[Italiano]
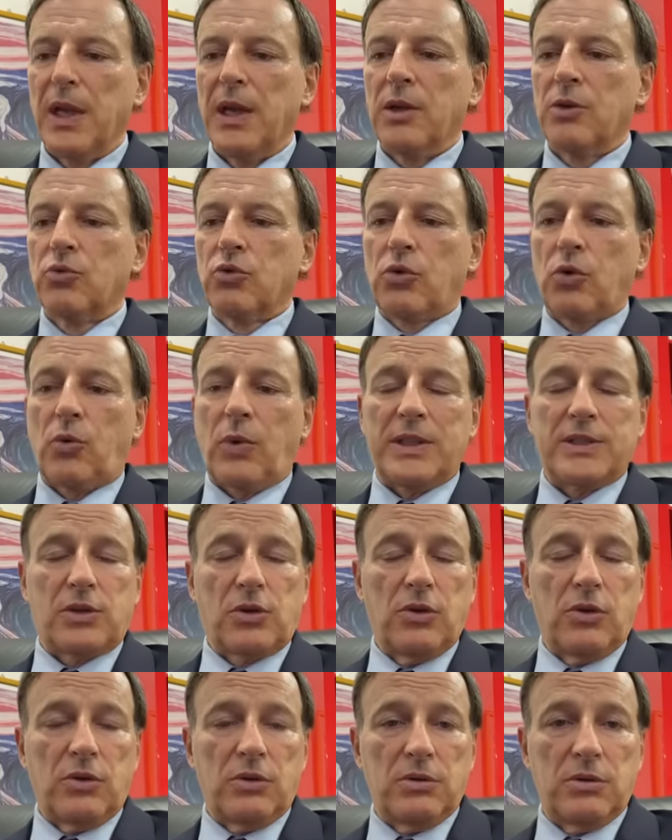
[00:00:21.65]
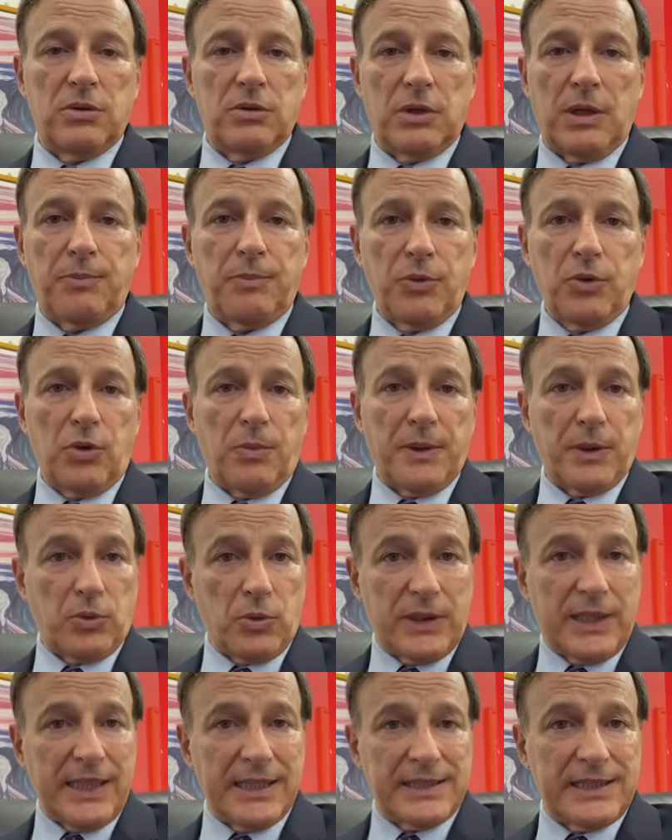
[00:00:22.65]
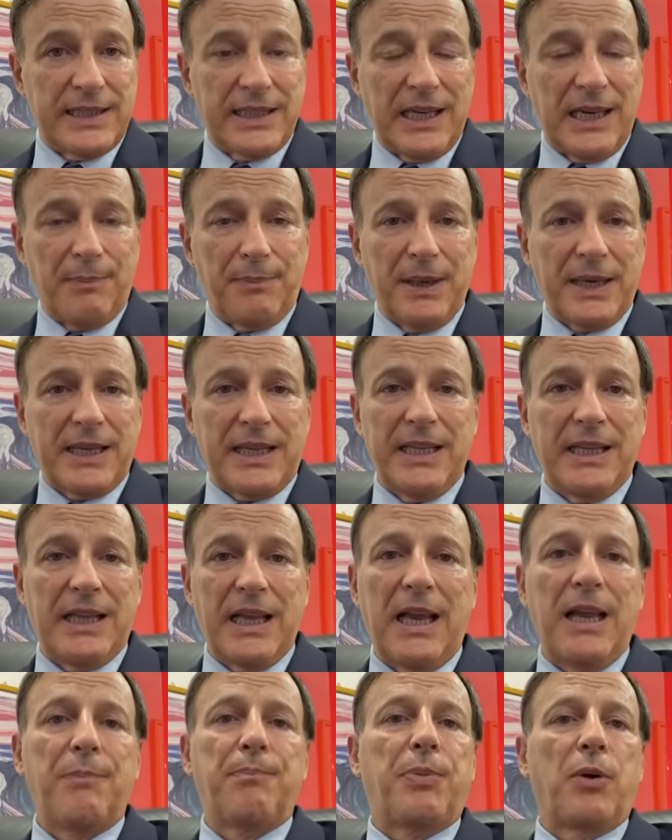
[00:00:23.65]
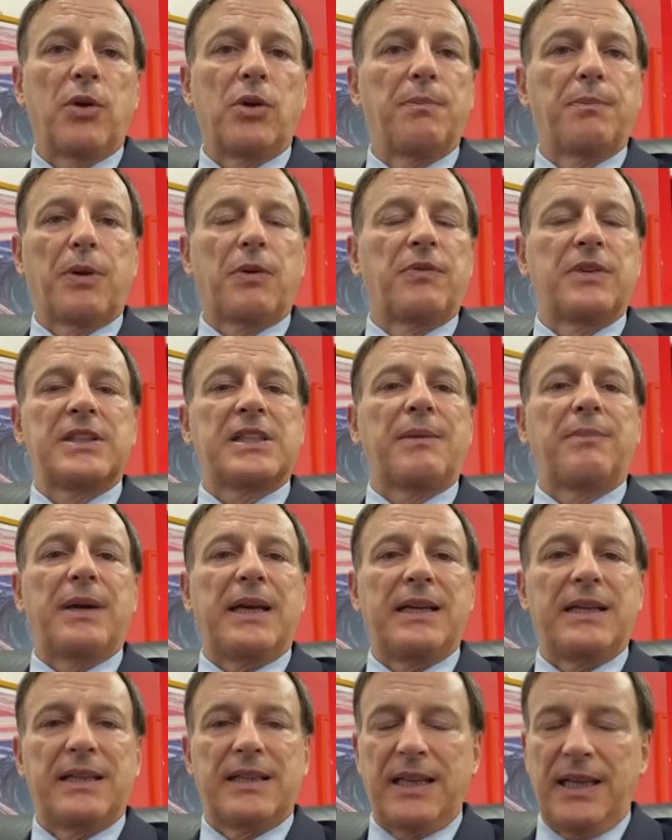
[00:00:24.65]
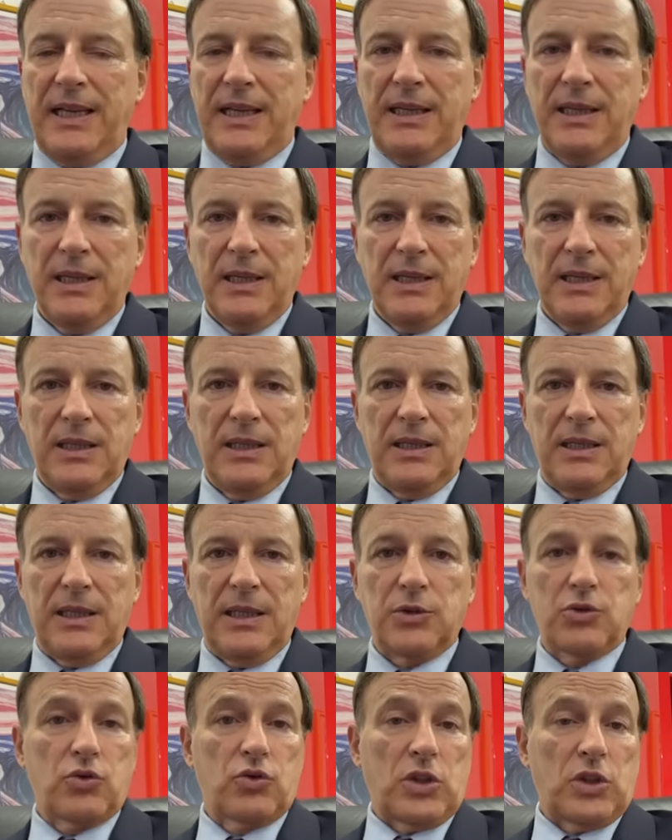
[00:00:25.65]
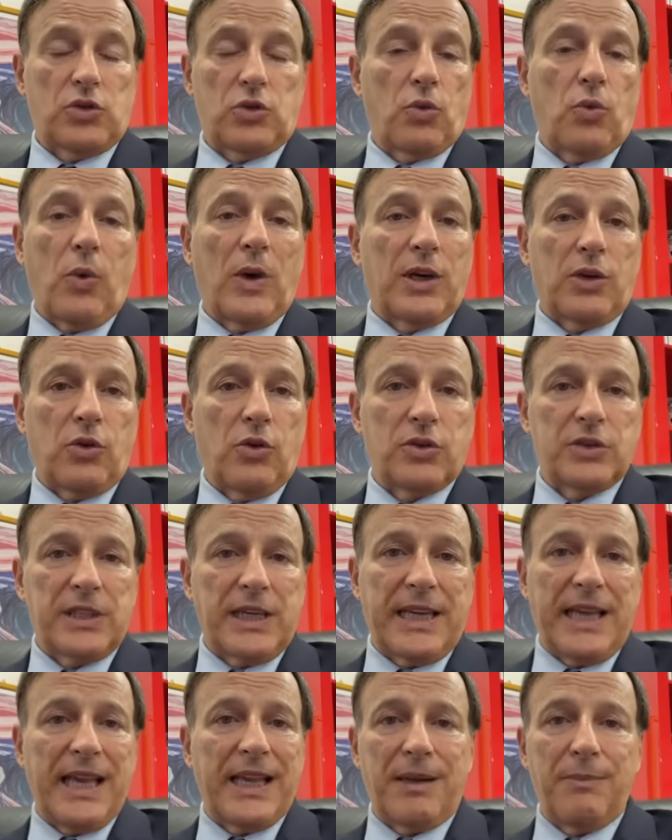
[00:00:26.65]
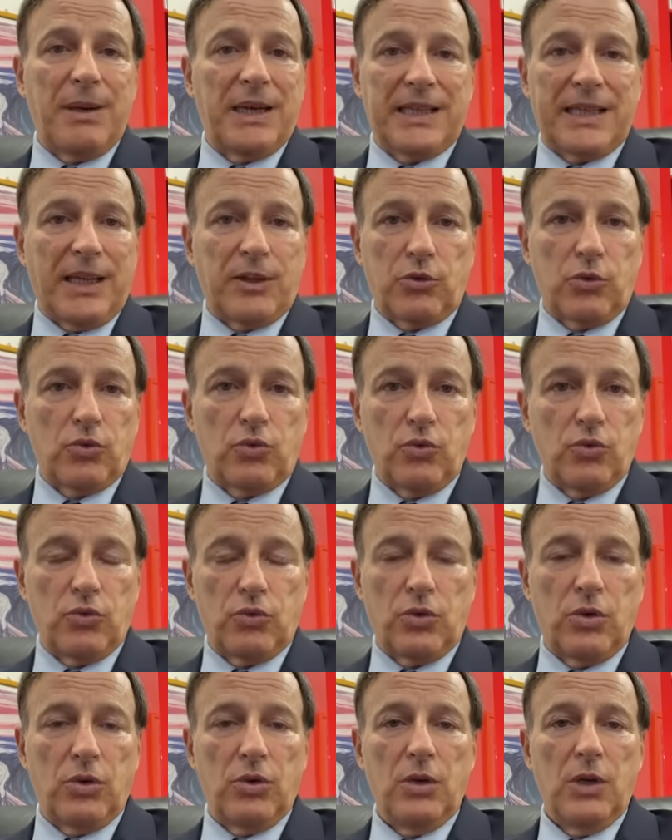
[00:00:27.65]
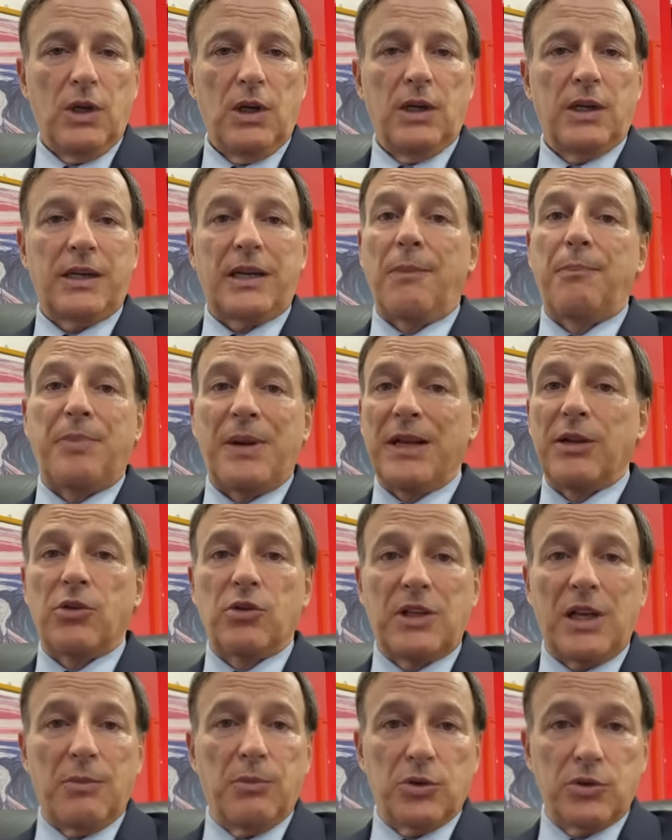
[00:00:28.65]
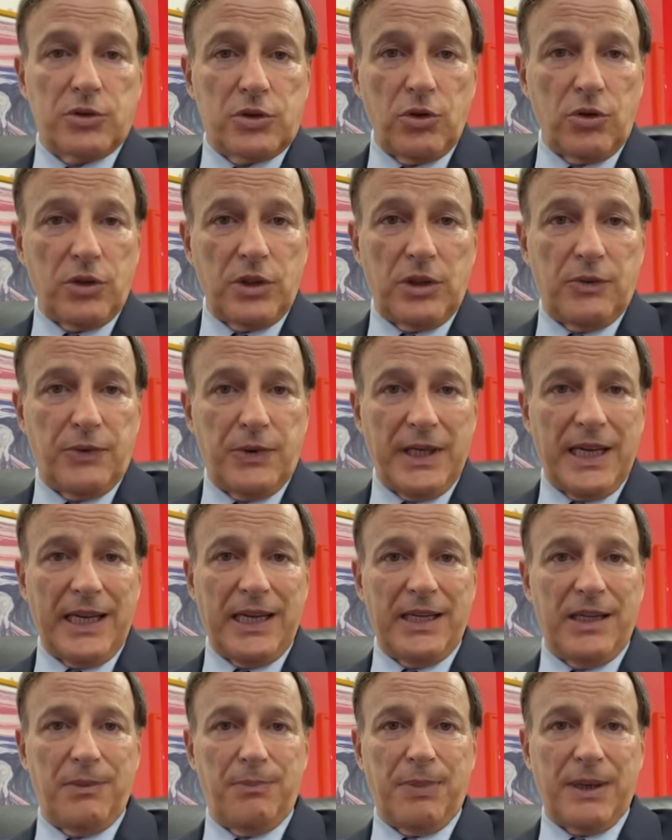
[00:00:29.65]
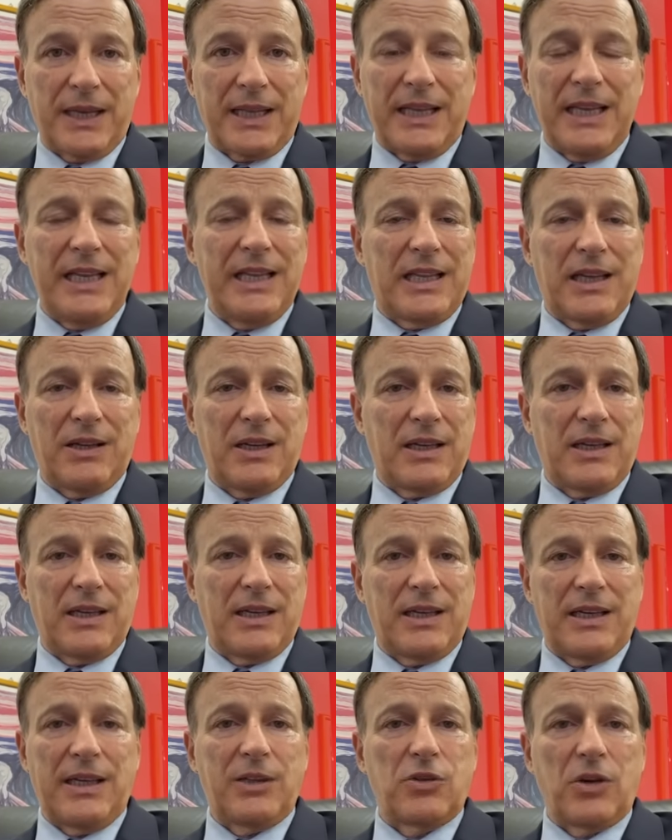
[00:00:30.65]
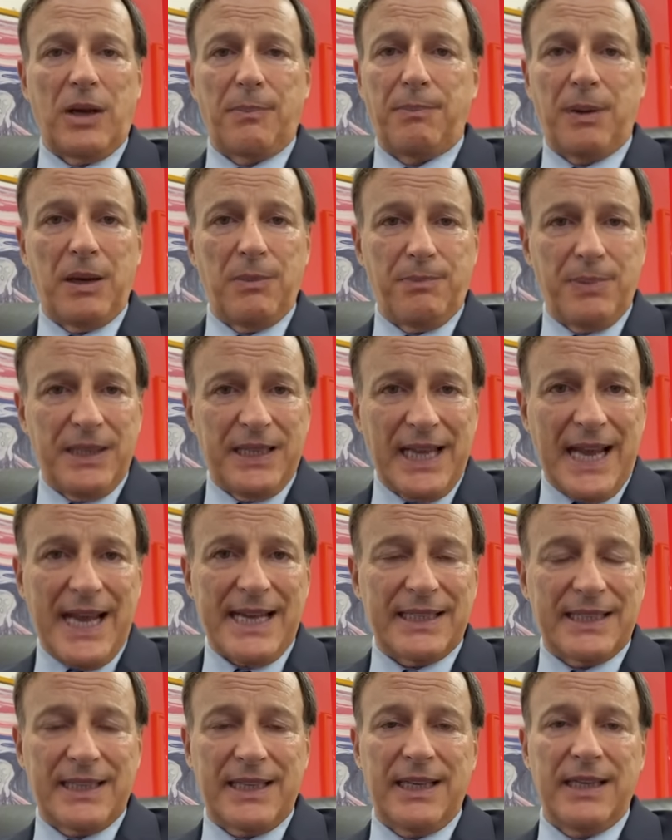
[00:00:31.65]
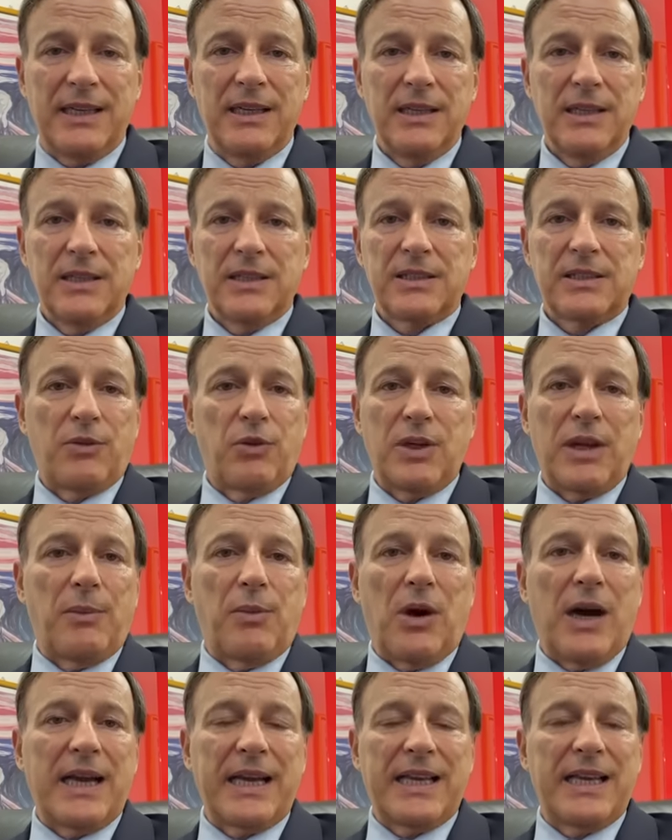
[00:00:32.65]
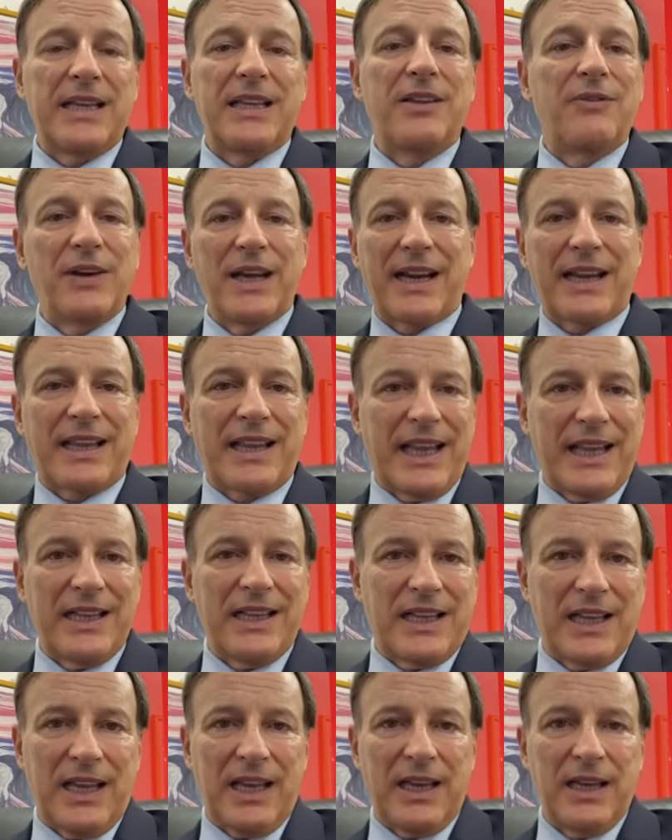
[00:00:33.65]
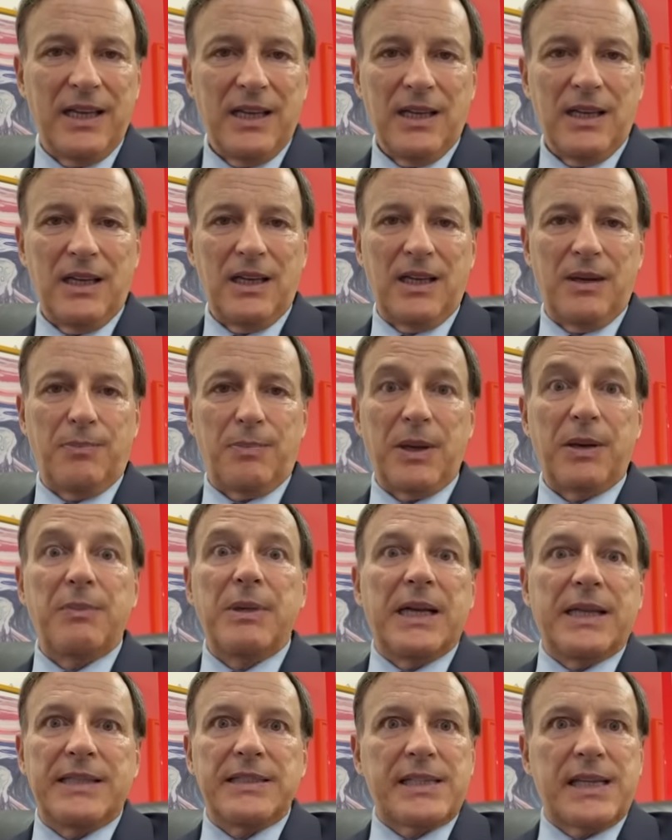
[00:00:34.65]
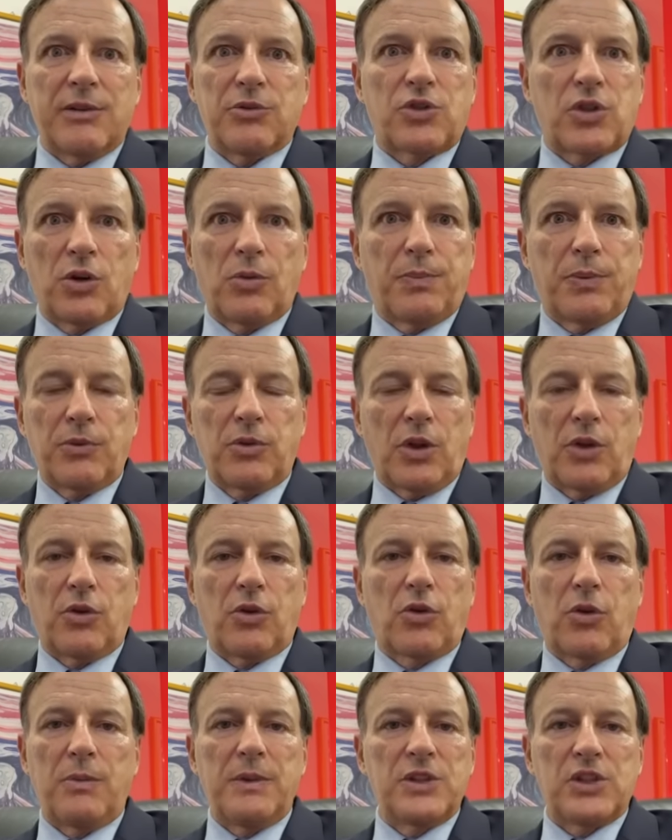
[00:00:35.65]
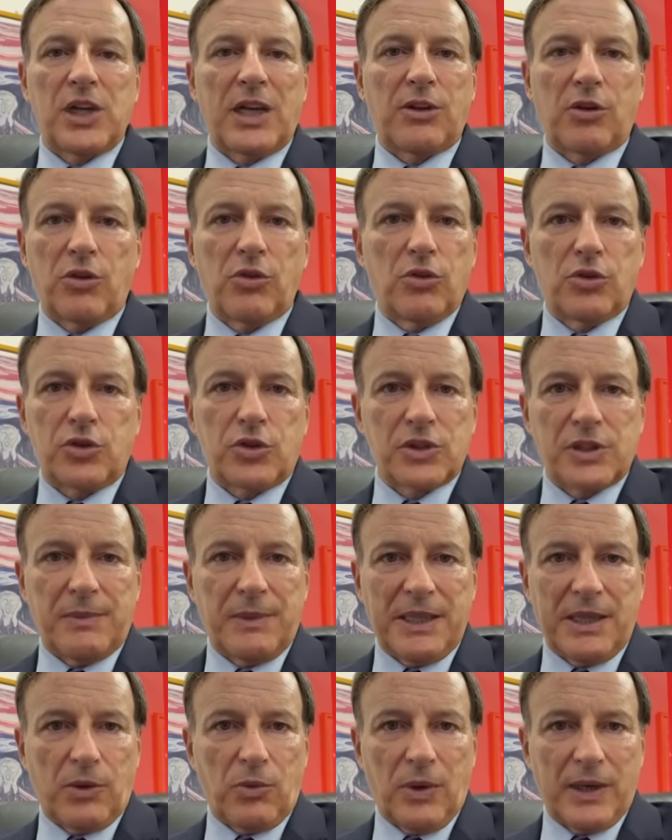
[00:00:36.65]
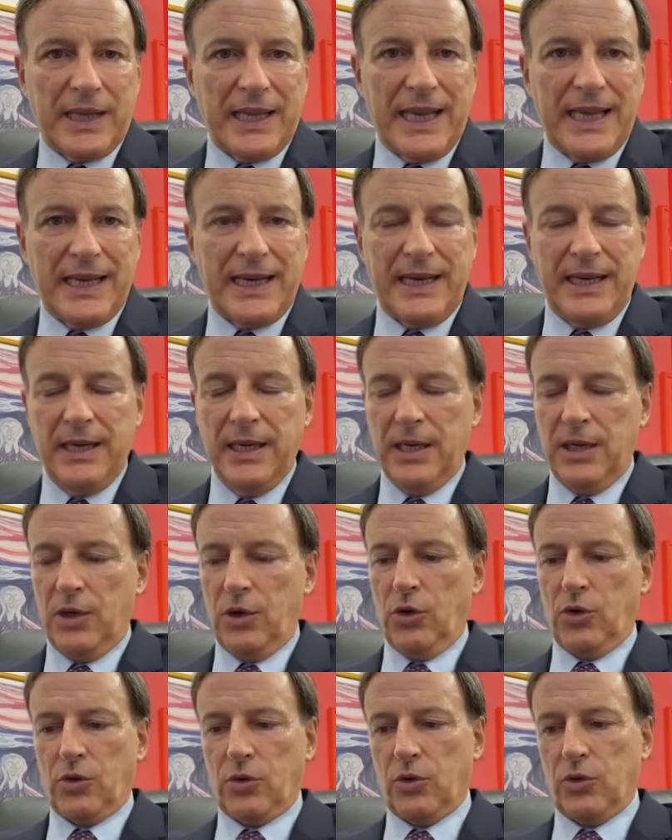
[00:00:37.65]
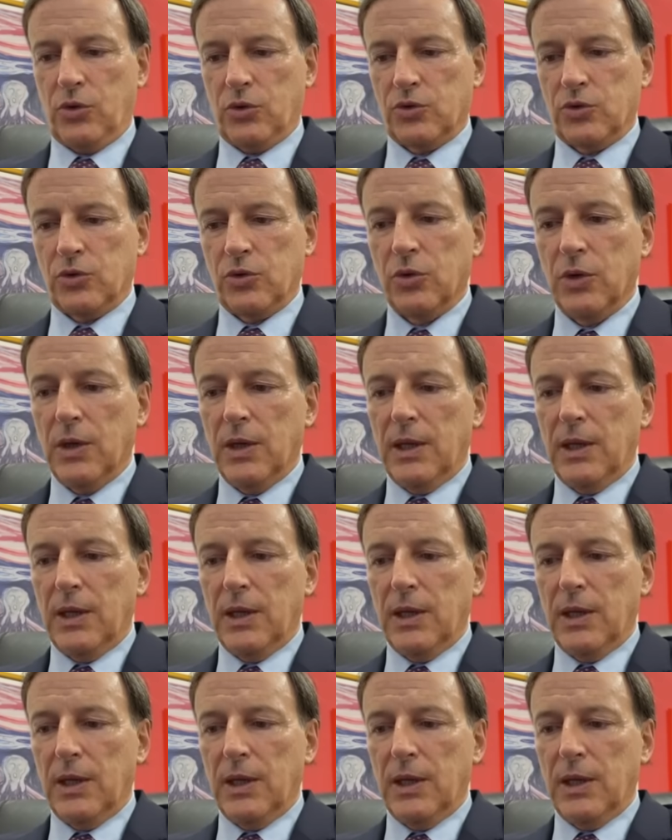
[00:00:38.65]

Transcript: Tutto questo eh, appunto per due terzi della partita e poi improvvisamente eh, è successo qualcosa che ha ribaltato tutto, riempiendo di emozioni il finale di partita, rendendola palpitante, se vogliamo anche divertente eh, per i milanisti che a un certo punto hanno cominciato angosciosamente a guardare l'orologio.